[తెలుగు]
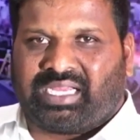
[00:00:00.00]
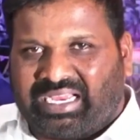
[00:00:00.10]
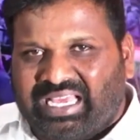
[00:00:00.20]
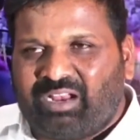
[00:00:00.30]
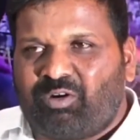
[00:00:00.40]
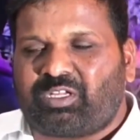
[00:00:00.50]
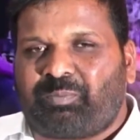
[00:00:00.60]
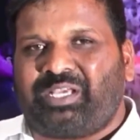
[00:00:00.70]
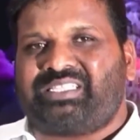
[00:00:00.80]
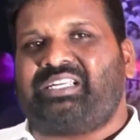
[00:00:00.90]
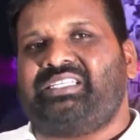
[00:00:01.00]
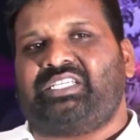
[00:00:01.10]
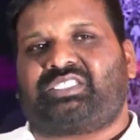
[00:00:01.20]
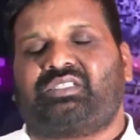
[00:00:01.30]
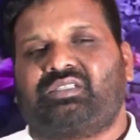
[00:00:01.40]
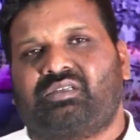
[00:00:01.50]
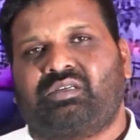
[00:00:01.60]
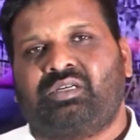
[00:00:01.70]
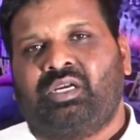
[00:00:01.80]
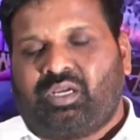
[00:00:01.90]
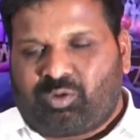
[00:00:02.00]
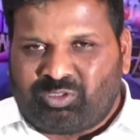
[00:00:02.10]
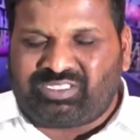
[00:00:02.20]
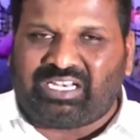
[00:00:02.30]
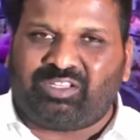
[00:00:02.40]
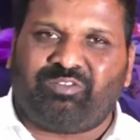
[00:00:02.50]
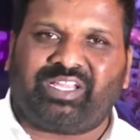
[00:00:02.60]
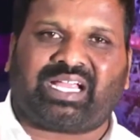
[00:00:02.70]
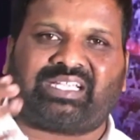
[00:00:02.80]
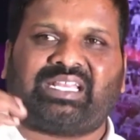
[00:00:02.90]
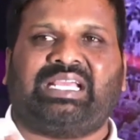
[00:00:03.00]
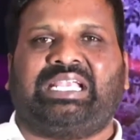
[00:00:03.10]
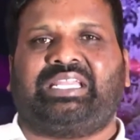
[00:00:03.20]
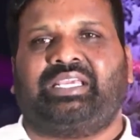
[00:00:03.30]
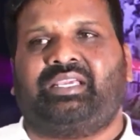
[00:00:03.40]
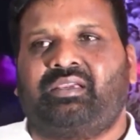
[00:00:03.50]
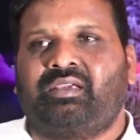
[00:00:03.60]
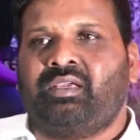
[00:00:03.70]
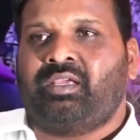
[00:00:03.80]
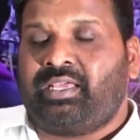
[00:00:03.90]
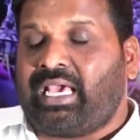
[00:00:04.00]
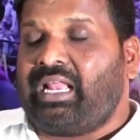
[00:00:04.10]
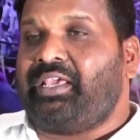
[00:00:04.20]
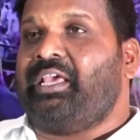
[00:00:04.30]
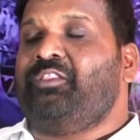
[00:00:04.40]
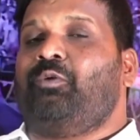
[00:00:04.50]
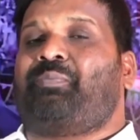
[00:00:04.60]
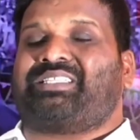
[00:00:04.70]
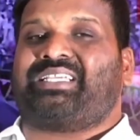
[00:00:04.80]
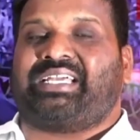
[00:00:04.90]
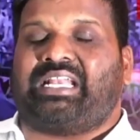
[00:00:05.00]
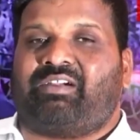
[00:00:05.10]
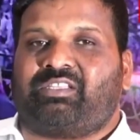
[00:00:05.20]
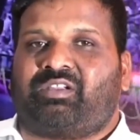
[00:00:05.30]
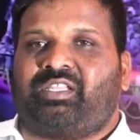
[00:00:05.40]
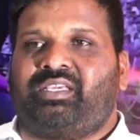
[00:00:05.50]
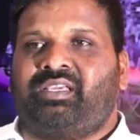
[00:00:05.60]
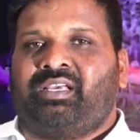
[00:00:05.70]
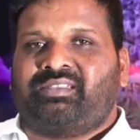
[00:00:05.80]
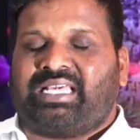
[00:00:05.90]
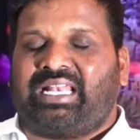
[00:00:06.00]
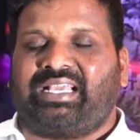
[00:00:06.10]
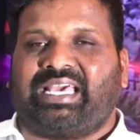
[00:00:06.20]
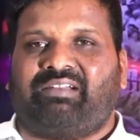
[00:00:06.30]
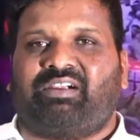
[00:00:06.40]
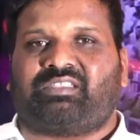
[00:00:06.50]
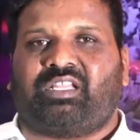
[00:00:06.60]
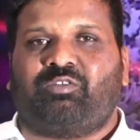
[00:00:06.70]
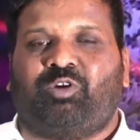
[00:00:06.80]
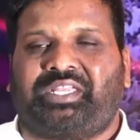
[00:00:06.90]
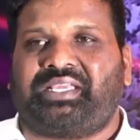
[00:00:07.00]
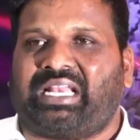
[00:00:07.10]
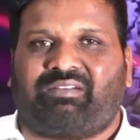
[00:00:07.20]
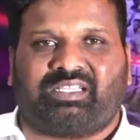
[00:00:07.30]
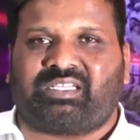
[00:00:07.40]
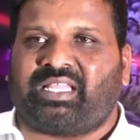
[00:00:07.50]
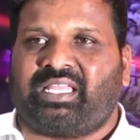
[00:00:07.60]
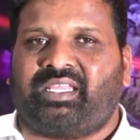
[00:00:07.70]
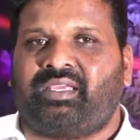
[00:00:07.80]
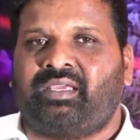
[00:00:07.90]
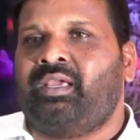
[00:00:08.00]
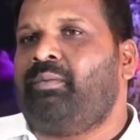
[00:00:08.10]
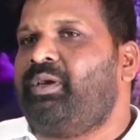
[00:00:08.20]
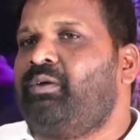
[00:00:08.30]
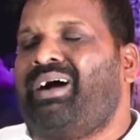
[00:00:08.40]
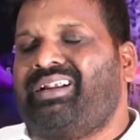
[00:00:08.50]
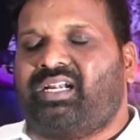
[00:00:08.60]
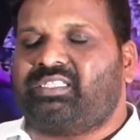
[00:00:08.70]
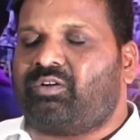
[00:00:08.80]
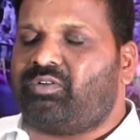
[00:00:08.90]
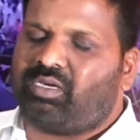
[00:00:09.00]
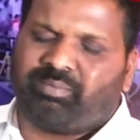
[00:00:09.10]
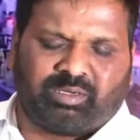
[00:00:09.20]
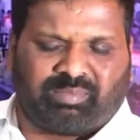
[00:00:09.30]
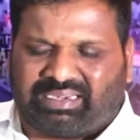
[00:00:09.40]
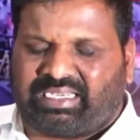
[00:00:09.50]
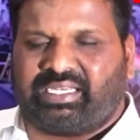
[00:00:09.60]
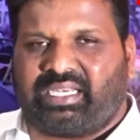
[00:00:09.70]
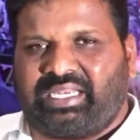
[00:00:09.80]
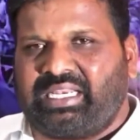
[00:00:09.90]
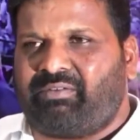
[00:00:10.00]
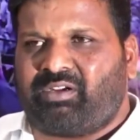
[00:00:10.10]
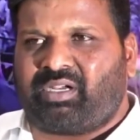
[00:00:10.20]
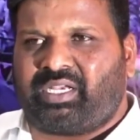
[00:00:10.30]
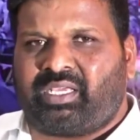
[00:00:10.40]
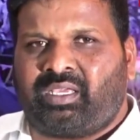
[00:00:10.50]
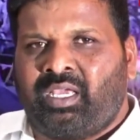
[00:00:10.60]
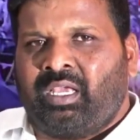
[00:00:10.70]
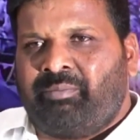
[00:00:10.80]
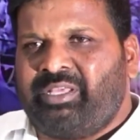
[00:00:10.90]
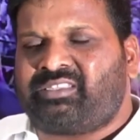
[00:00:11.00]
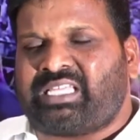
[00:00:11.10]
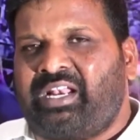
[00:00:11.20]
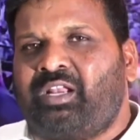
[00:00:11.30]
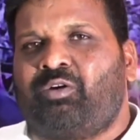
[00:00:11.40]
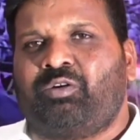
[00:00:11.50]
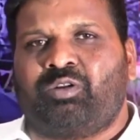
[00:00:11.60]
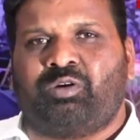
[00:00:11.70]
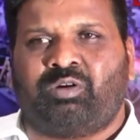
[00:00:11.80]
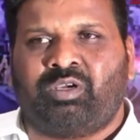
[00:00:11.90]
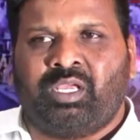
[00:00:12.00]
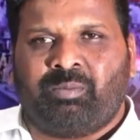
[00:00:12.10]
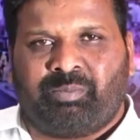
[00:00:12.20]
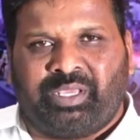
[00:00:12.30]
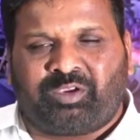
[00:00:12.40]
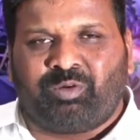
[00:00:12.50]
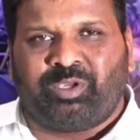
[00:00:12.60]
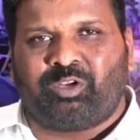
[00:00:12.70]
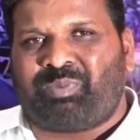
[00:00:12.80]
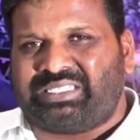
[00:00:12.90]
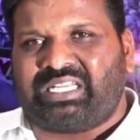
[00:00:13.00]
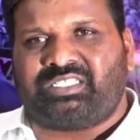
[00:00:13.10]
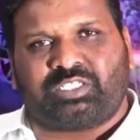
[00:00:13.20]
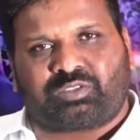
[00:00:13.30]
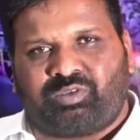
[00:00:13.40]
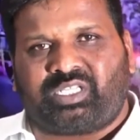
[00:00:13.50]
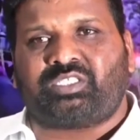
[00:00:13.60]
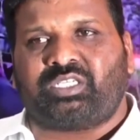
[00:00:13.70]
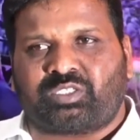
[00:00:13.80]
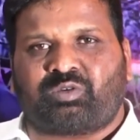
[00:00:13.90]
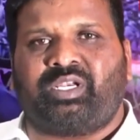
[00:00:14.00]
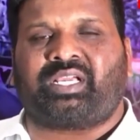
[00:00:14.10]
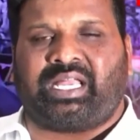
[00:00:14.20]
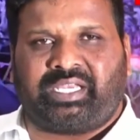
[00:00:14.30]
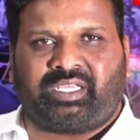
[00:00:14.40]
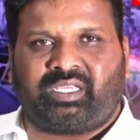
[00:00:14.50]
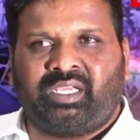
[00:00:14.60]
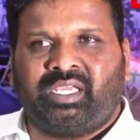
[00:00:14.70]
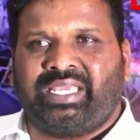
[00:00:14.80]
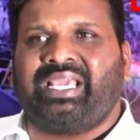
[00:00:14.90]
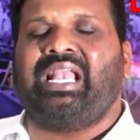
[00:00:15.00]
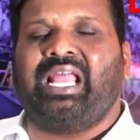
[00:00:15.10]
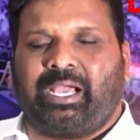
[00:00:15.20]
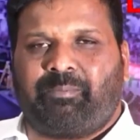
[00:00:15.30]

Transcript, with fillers: గంగల కొట్టుకపోయేటట్టు చేసి గుంతలు నువ్వు కట్టలు కట్టి ఇవాళ ఏందో పచ్చకు కనబడుతున్నది తెల్లకి కనబడుతున్నది ఒట్టికి కనబడుతున్నది అని మీరు మాట్లాడుతూ ఉన్నారు మీరు మాట్లాడినా నేనేమంటున్నానంటే మీరు తండ్రి కొడుకులు మీకు మీరు భజన చేసుకుంటే చేసుకోండి కానీ ఇవాళ